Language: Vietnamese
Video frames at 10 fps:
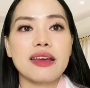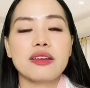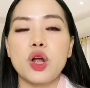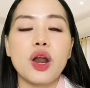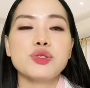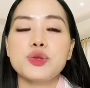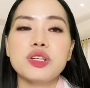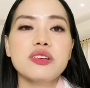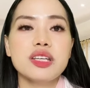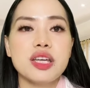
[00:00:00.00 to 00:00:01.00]
Đó là chuyện
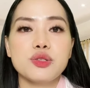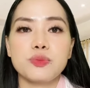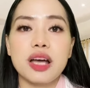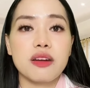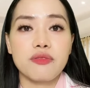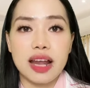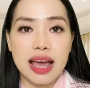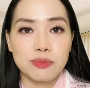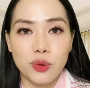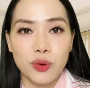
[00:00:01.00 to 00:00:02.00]
đương nhiên chúng ta cần phải
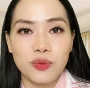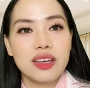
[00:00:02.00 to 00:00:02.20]
làm rồi.